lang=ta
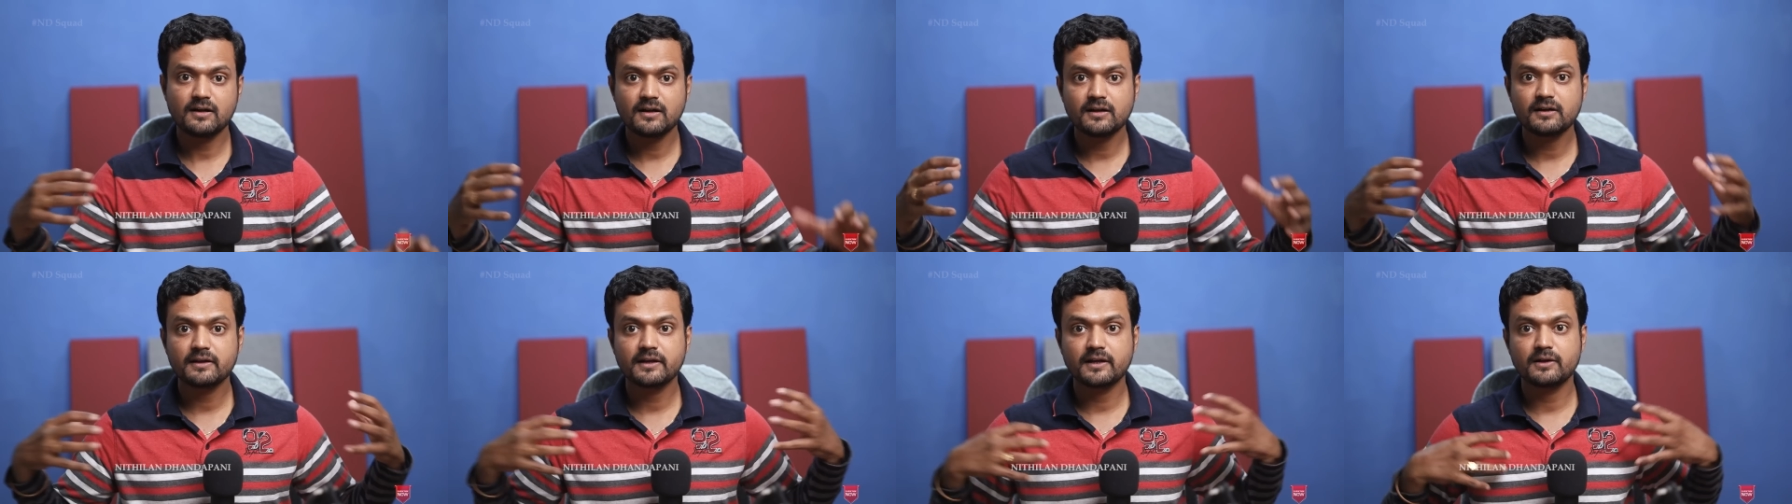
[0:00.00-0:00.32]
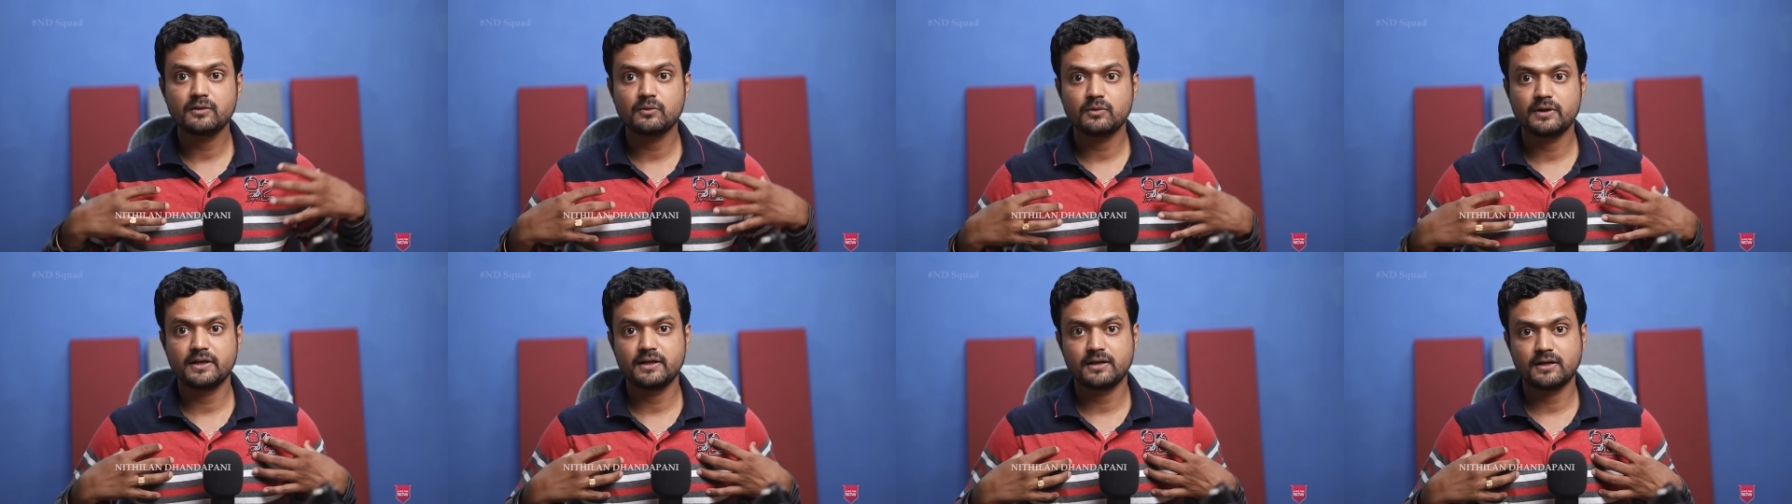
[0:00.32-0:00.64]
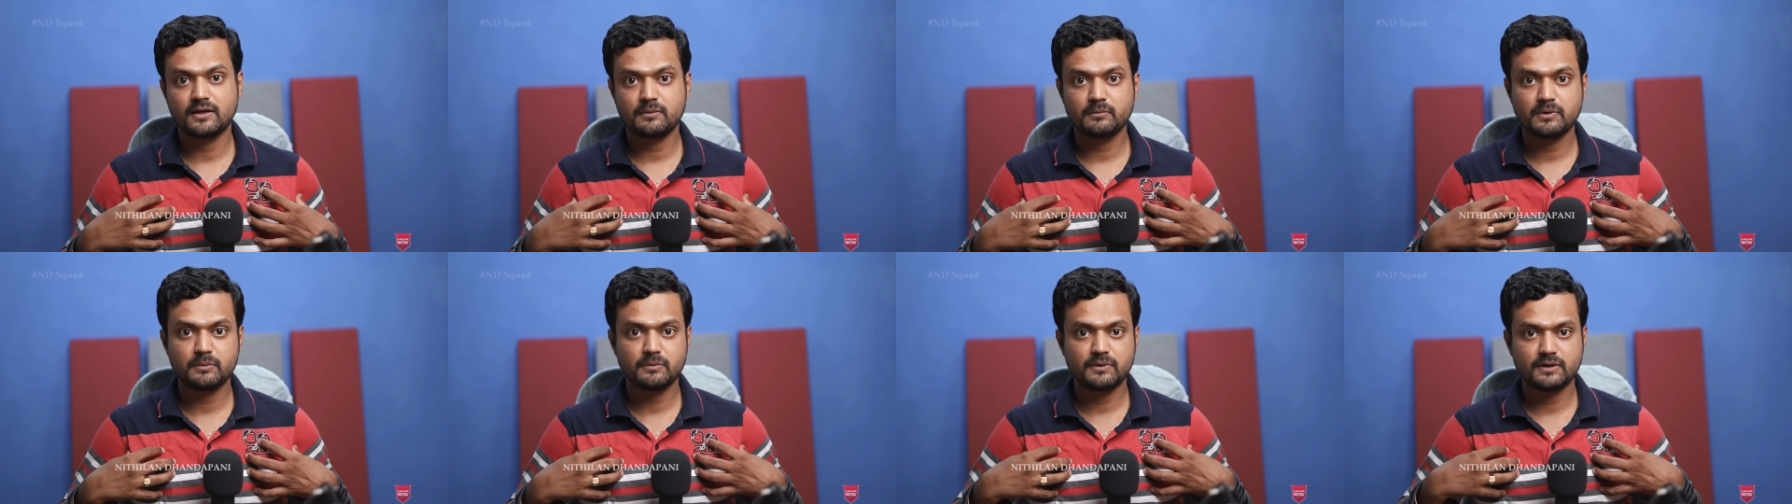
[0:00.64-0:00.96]
தானே
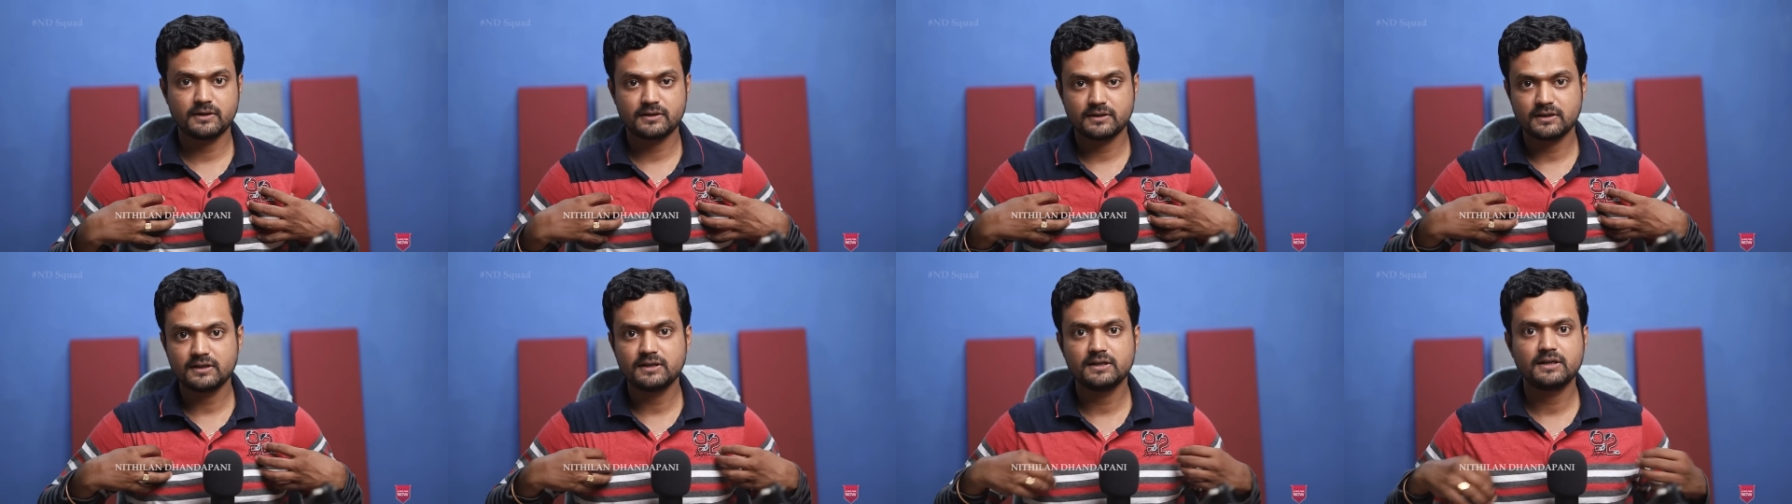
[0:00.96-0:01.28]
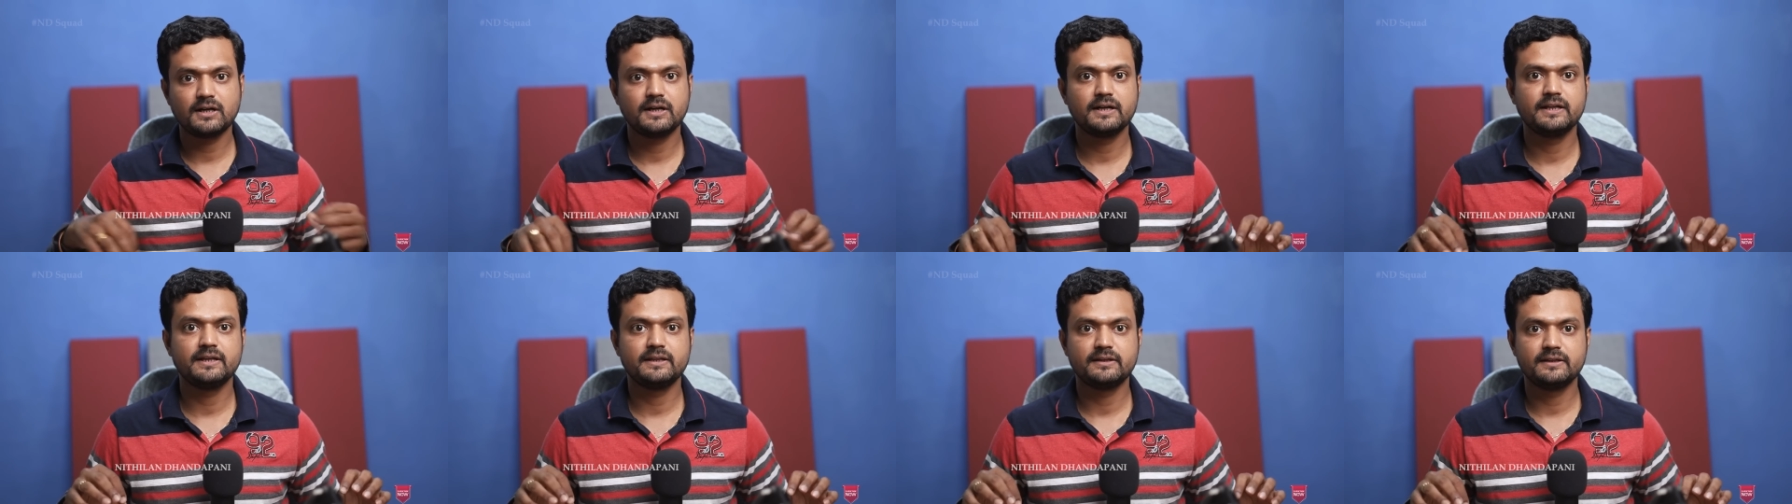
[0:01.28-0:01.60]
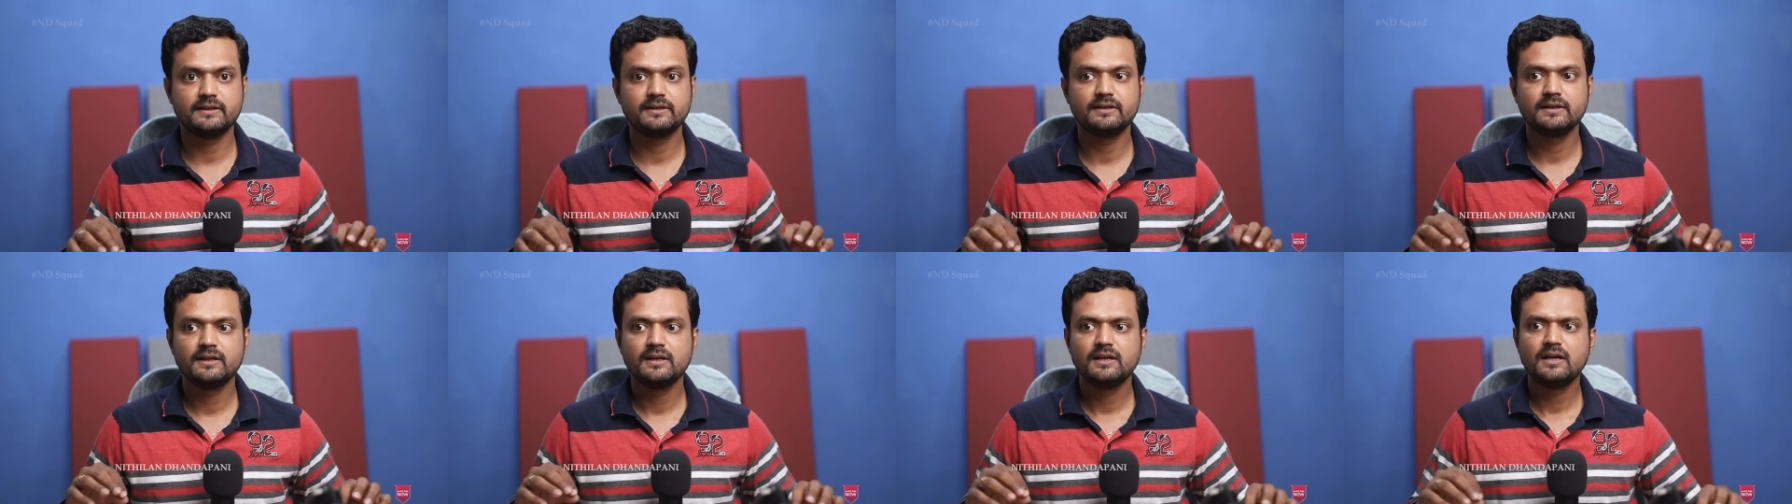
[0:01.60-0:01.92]
என்னுடைய கர்ம பலன்கள்
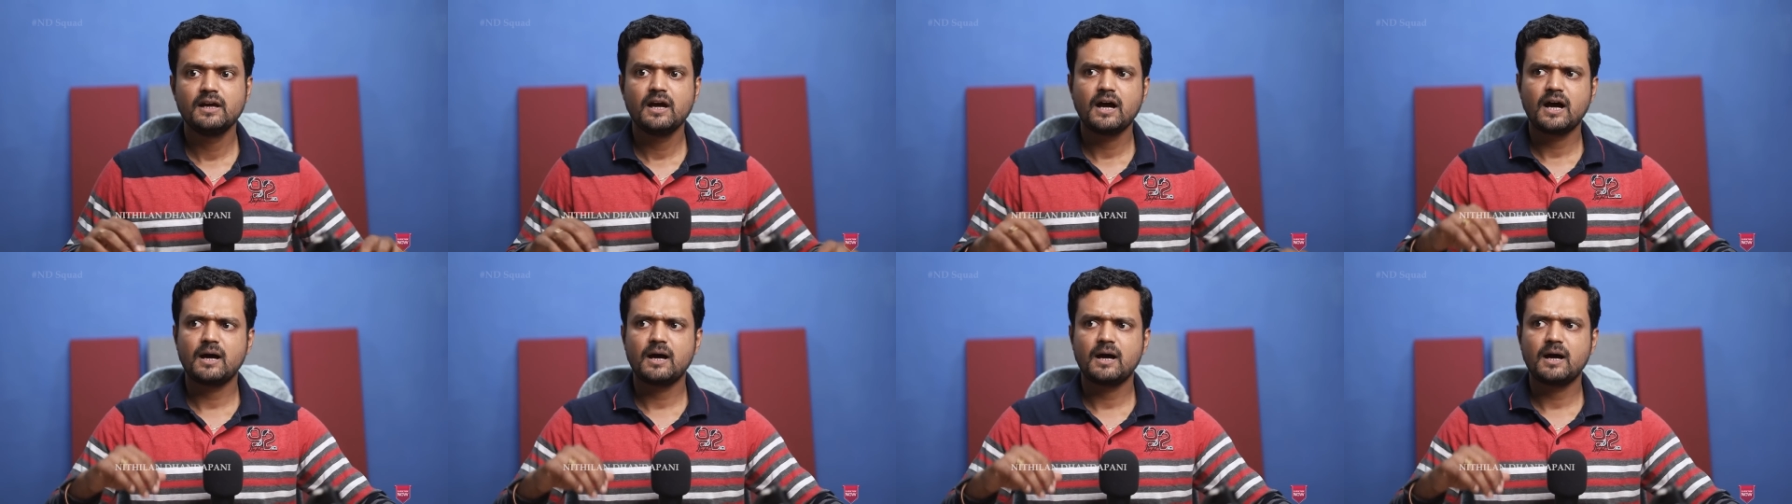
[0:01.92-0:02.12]
கழியுது